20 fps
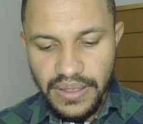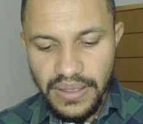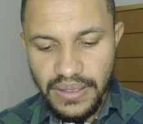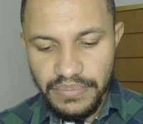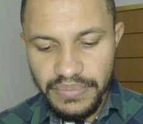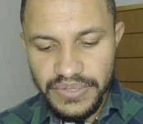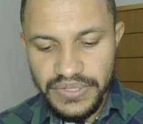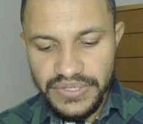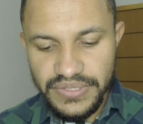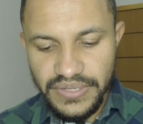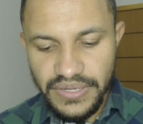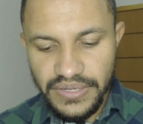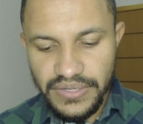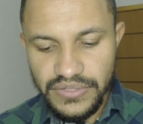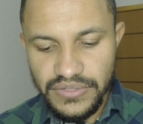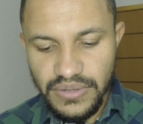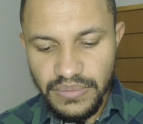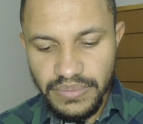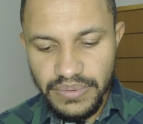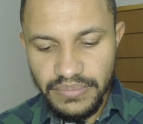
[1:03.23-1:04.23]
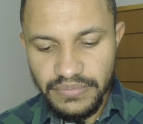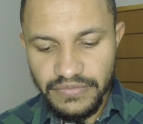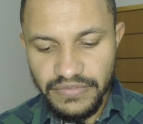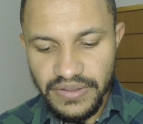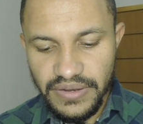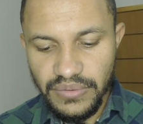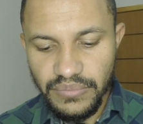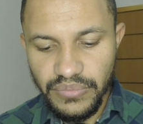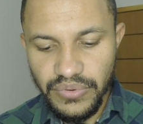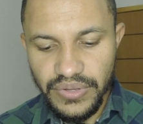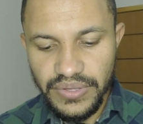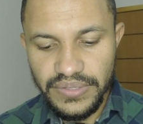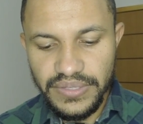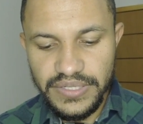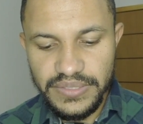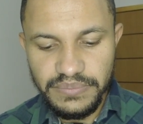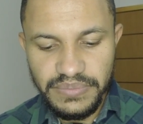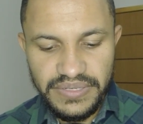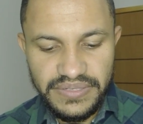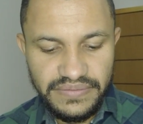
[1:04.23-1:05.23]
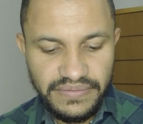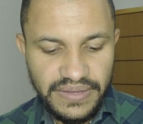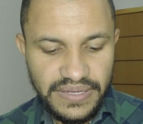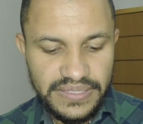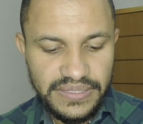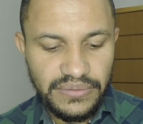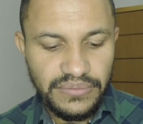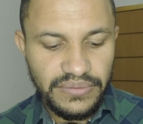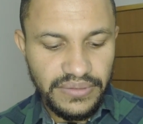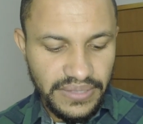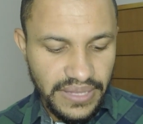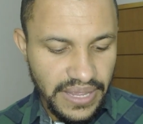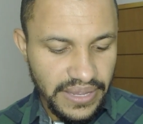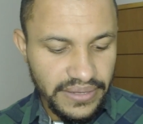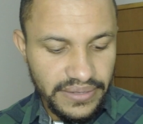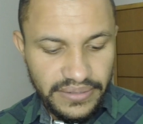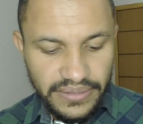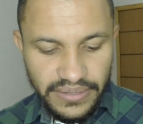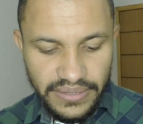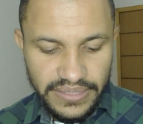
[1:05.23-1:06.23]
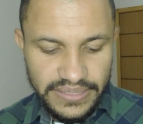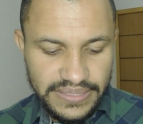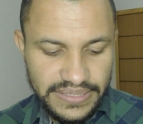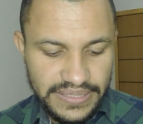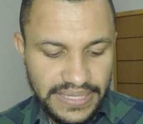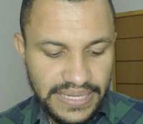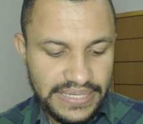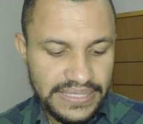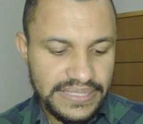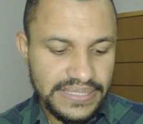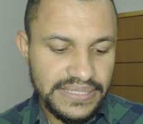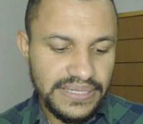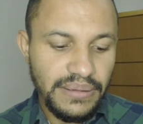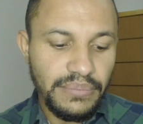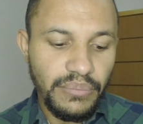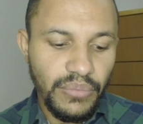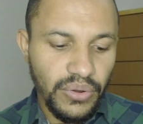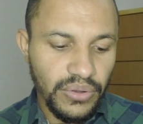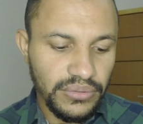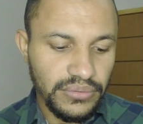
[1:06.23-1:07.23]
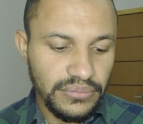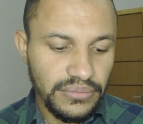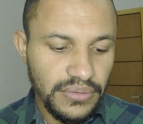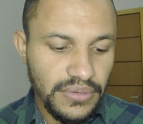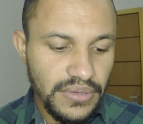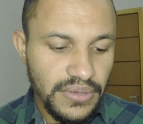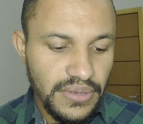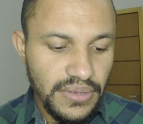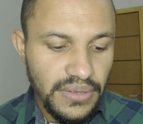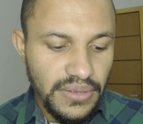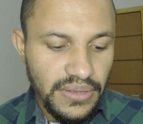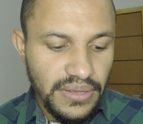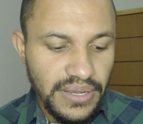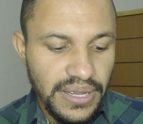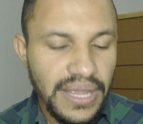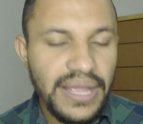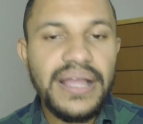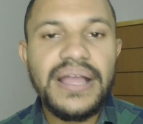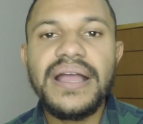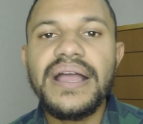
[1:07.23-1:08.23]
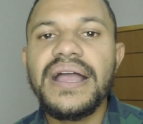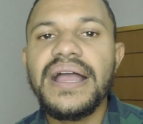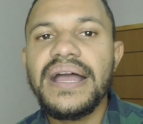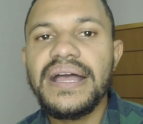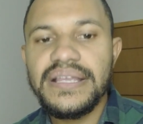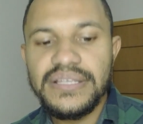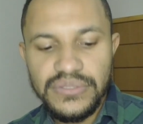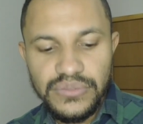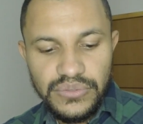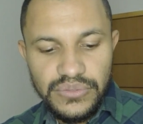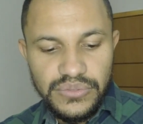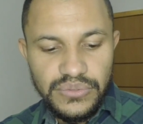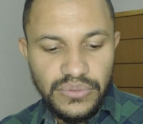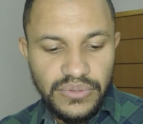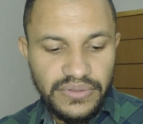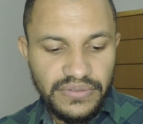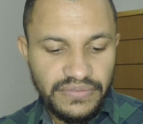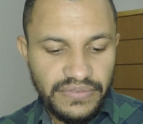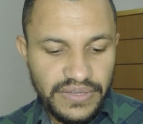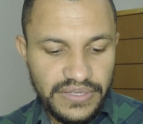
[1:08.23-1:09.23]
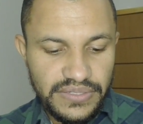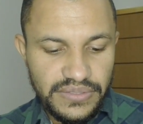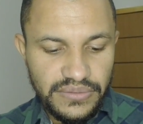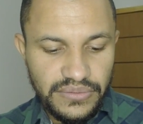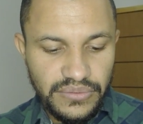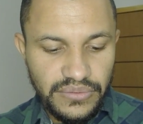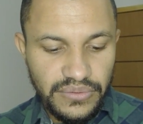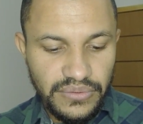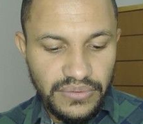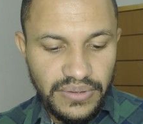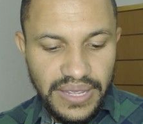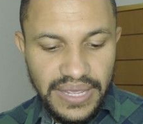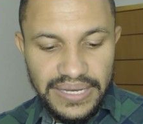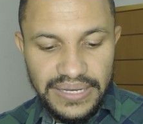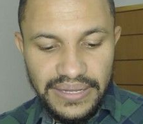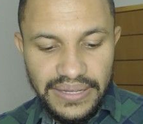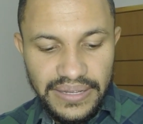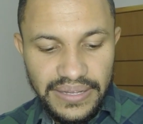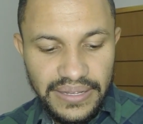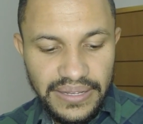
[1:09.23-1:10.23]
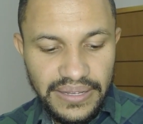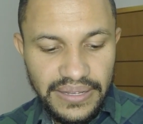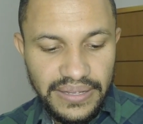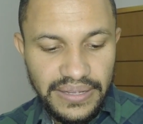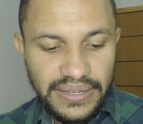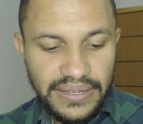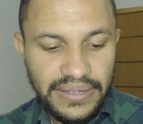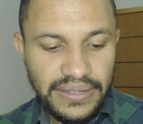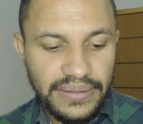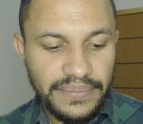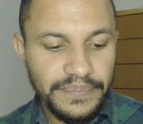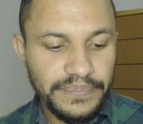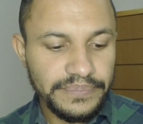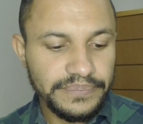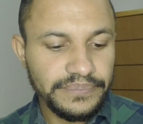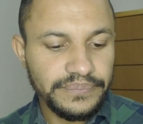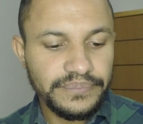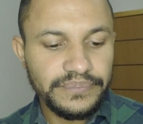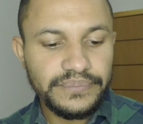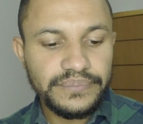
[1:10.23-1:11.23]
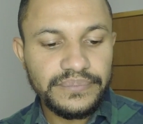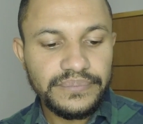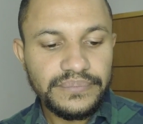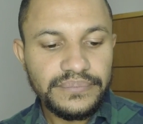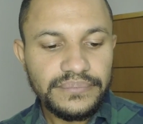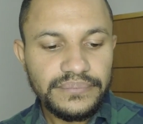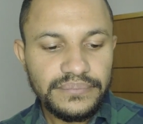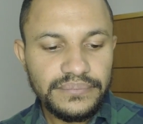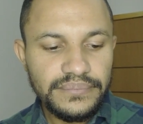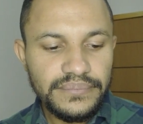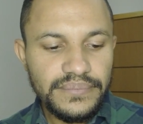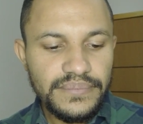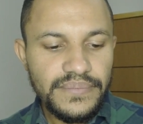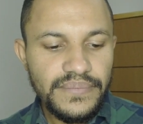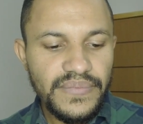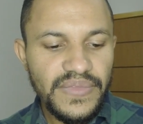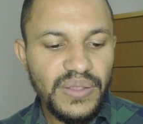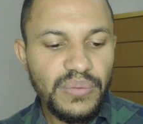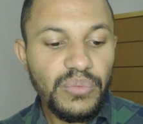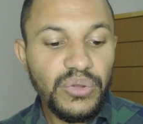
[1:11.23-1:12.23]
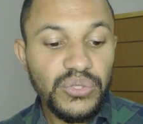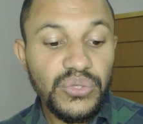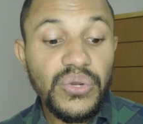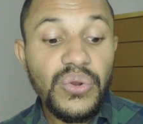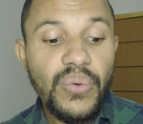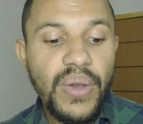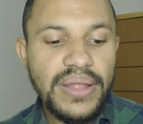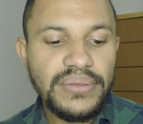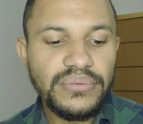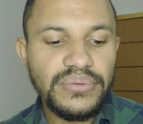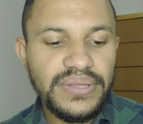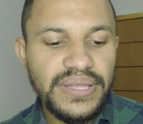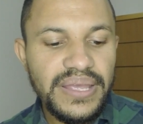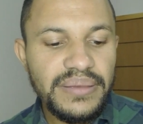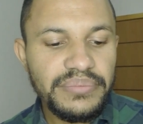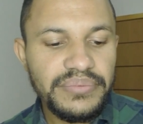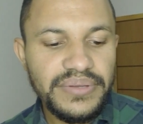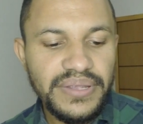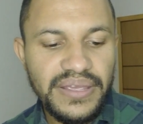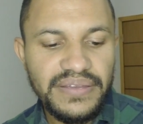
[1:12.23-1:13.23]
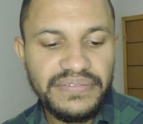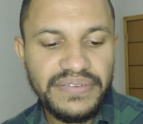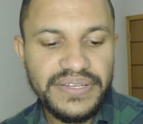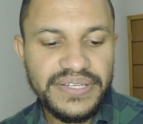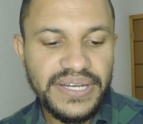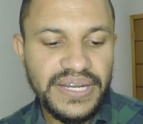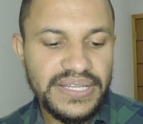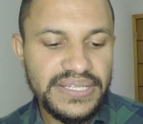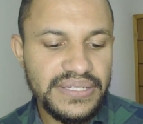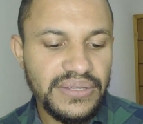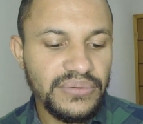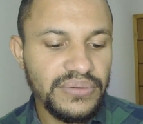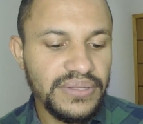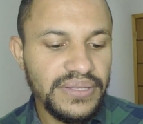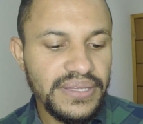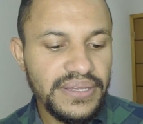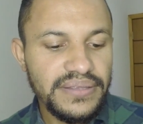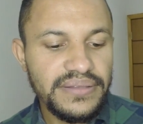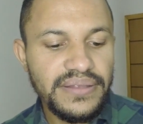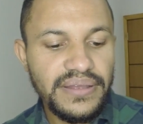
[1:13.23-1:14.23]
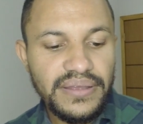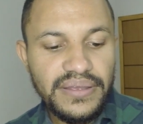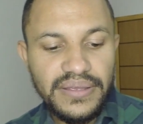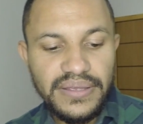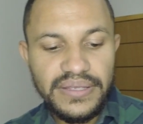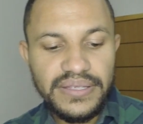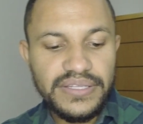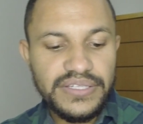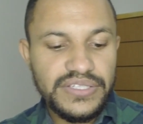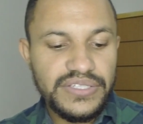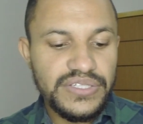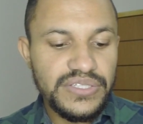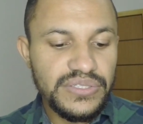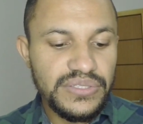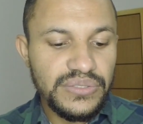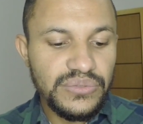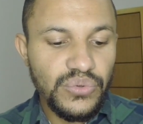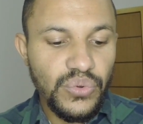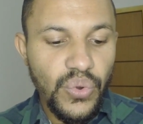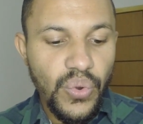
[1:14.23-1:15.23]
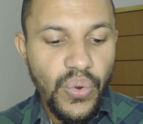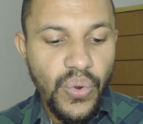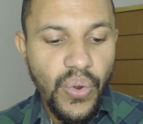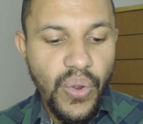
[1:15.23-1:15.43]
rapidinho aqui só para me falar um pouquinho da especificação técnicas dessa moto. A, a Suzuki Vestron, ela Motor quatro tempos, né? refrigeração líquida, estilo